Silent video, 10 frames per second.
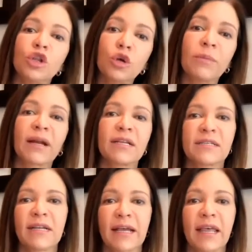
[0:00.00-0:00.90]
tomarlas
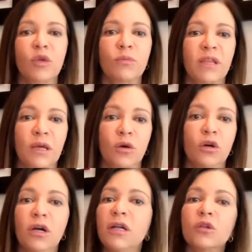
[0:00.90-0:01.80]
sin la guía de un médico.
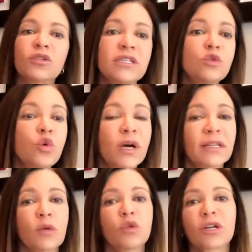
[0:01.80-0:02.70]
Entonces nunca
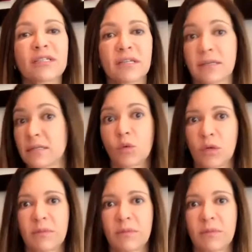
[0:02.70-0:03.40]
te autorrecetes ninguna